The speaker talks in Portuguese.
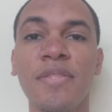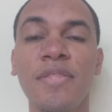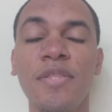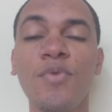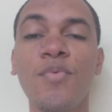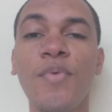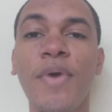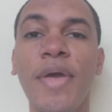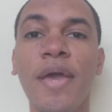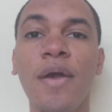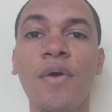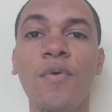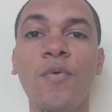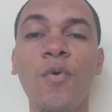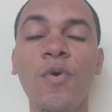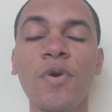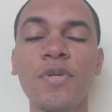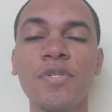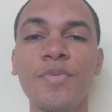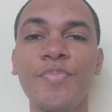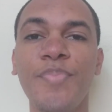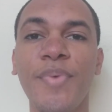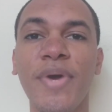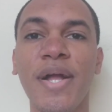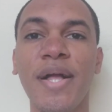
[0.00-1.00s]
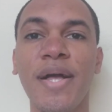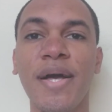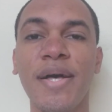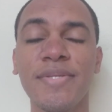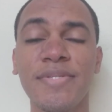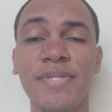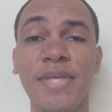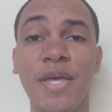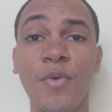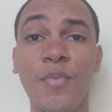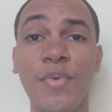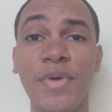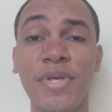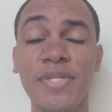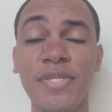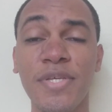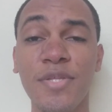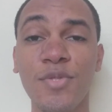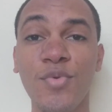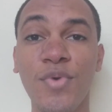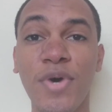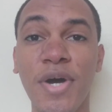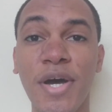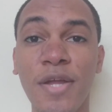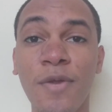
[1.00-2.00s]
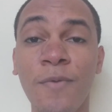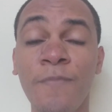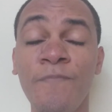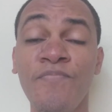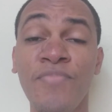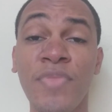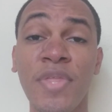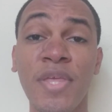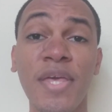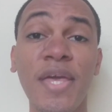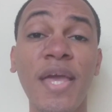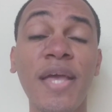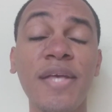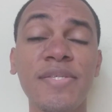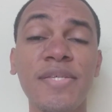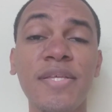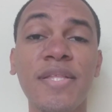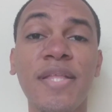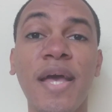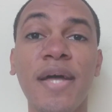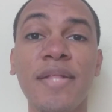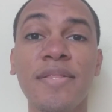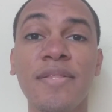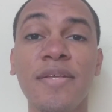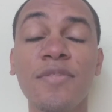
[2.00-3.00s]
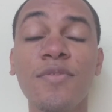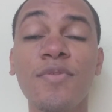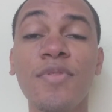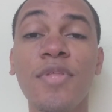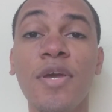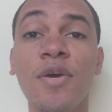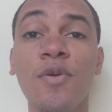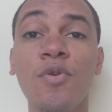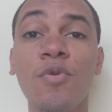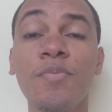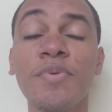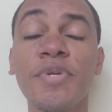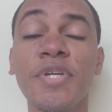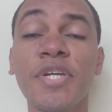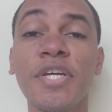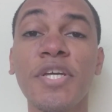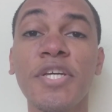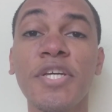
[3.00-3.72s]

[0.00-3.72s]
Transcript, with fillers: de um recurso para a sequência do ano e em se tratando de clubes que